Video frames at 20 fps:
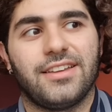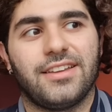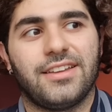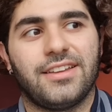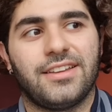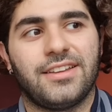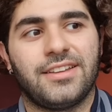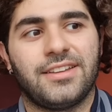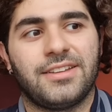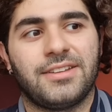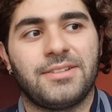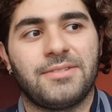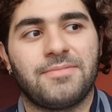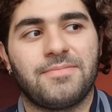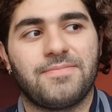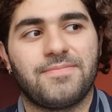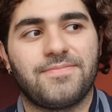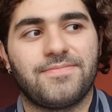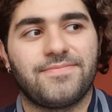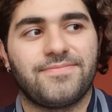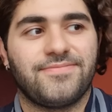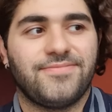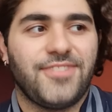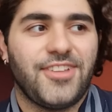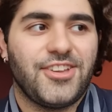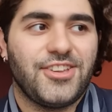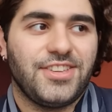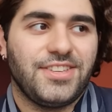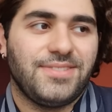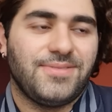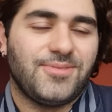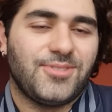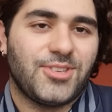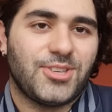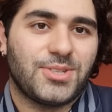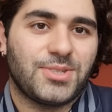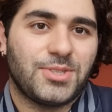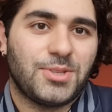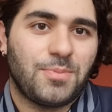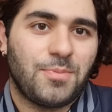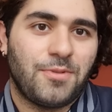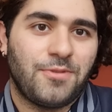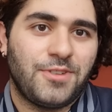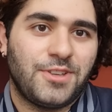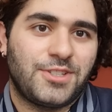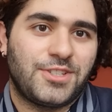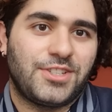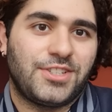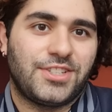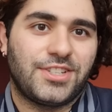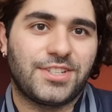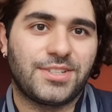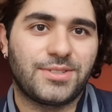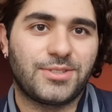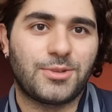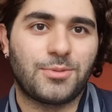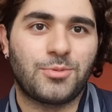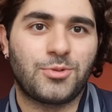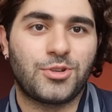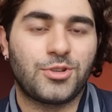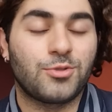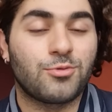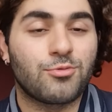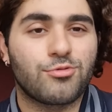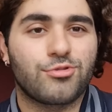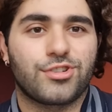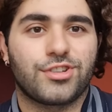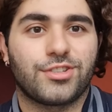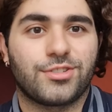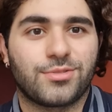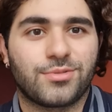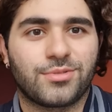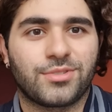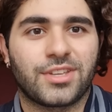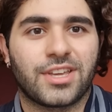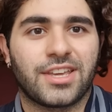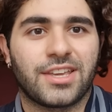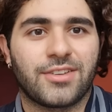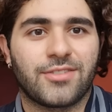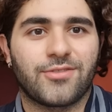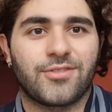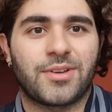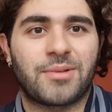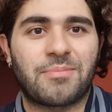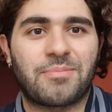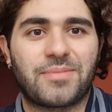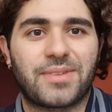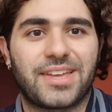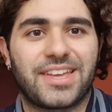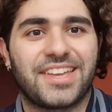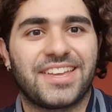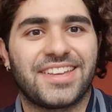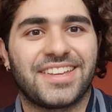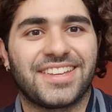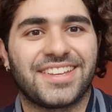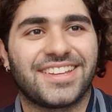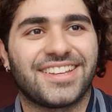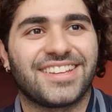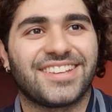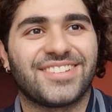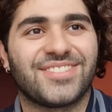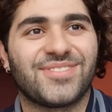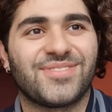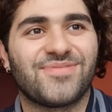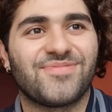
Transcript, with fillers: e, no i co, co powiedzieć, co przedłużyć tutaj Wam. E,